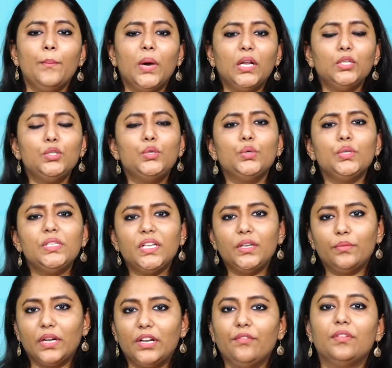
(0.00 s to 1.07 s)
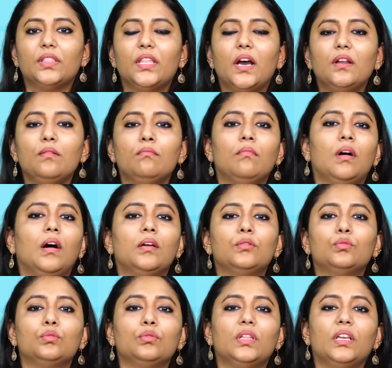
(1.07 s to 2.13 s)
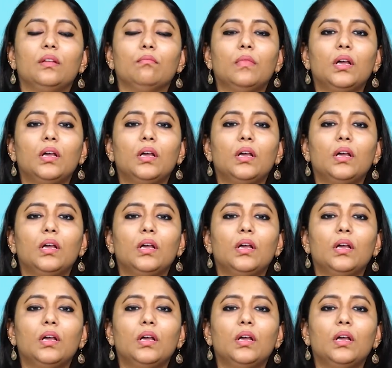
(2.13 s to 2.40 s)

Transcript: మనం చూసేటువంటి విధానం మారుతుంది